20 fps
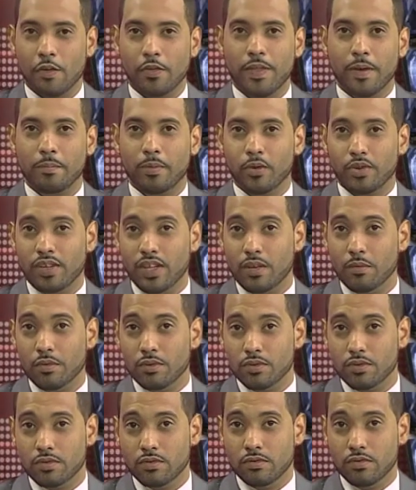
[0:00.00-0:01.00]

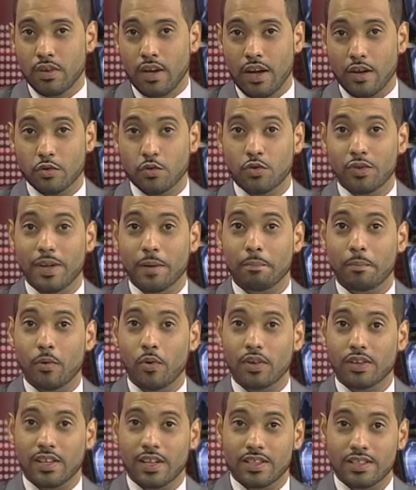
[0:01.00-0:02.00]
deportivos. Es un
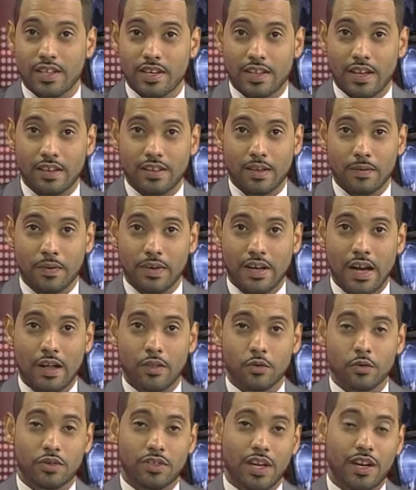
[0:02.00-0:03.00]
deporte el ser damnificado.
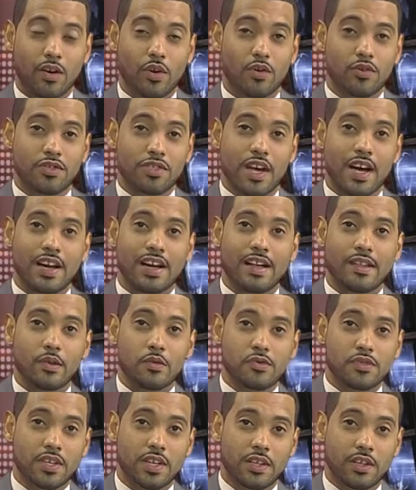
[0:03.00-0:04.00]
Usted lo saca de un
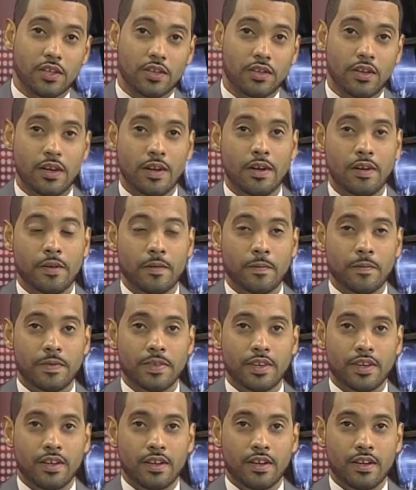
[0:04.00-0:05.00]
sitio,
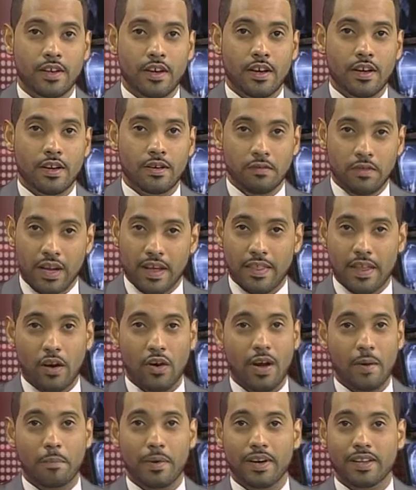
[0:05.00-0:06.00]
le da
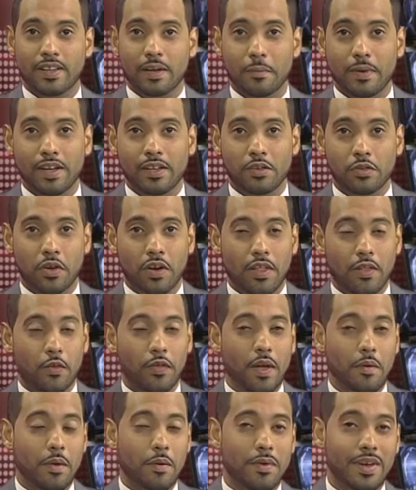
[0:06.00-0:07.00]
un apartamento, le da
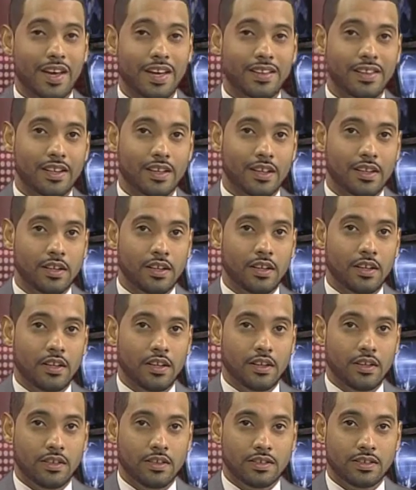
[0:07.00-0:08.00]
una vivienda,
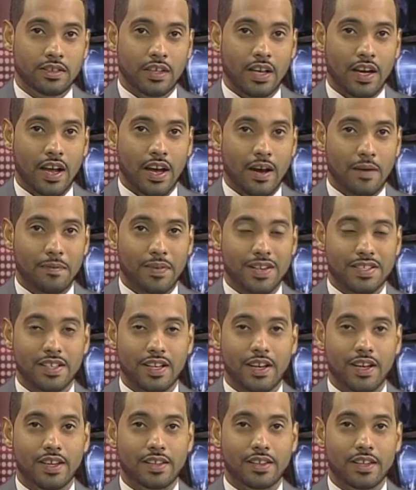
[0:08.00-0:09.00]
se la
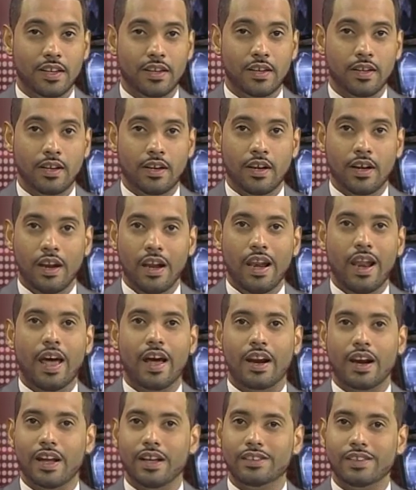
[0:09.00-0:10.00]
facilita, la
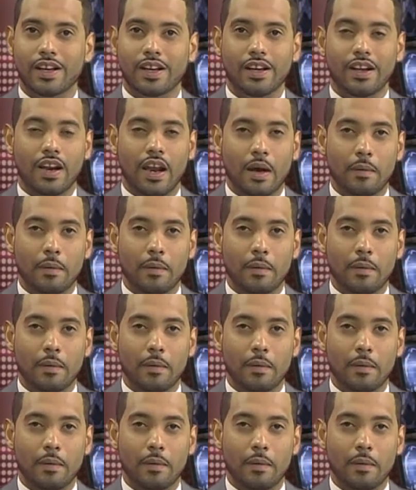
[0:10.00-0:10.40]
rentan, la